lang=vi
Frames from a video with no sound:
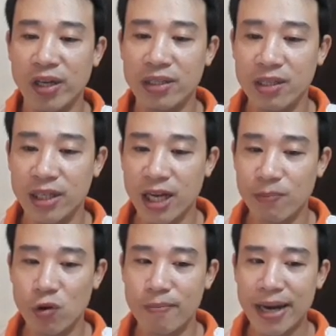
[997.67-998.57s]
Về sự nghiệp
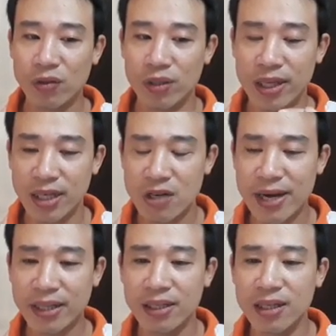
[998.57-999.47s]
của bạn tuổi Tỵ trong
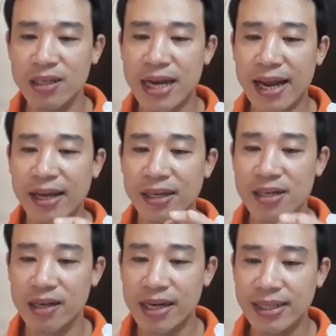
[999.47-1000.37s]
ngày thứ tư này
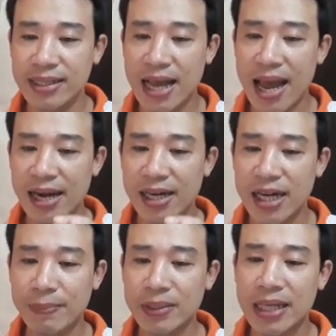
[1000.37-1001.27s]
được đánh giá
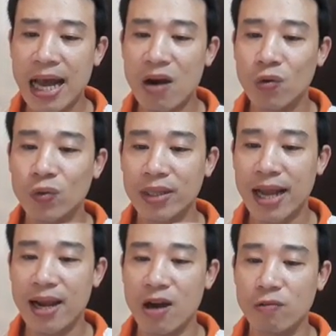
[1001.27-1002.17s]
năm sao,
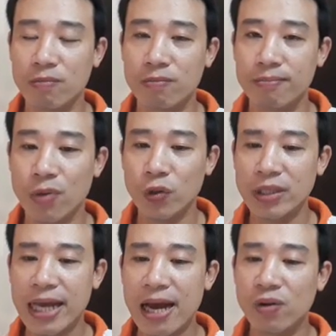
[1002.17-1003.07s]
tài lộc bốn
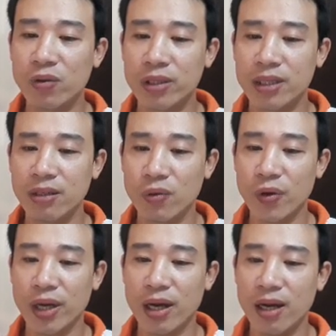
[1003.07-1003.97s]
sao, sức
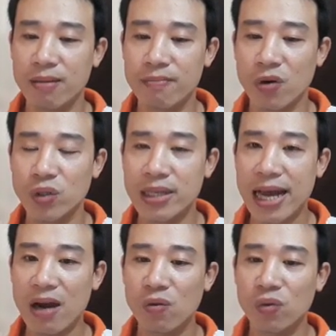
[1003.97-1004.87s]
khỏe bốn
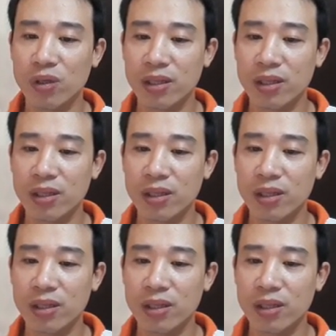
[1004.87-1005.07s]
sao,